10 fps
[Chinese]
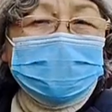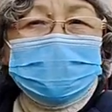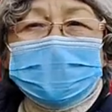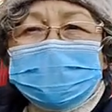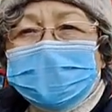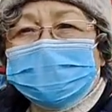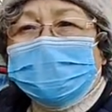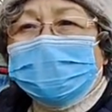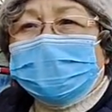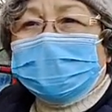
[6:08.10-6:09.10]
停车场在
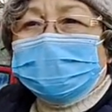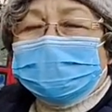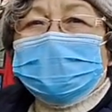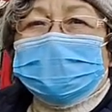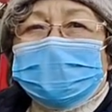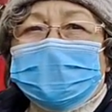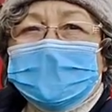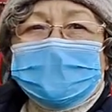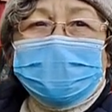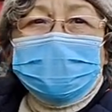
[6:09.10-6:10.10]
那儿，哦，那还行，
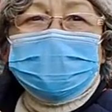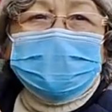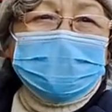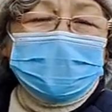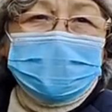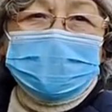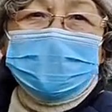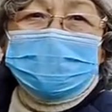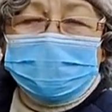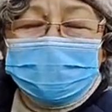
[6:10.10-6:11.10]
我看还有地下停车场，
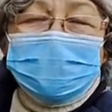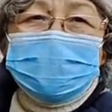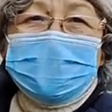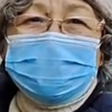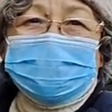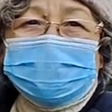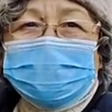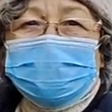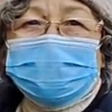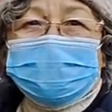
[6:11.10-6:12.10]
地地地下，地
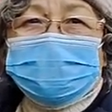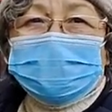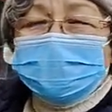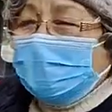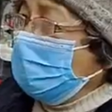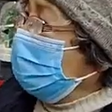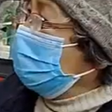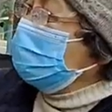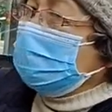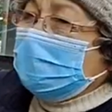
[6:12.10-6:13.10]
下也能停，像我
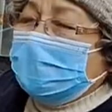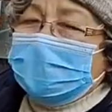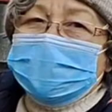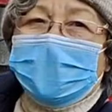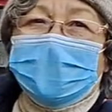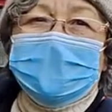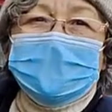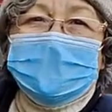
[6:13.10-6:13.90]
们就搁地下，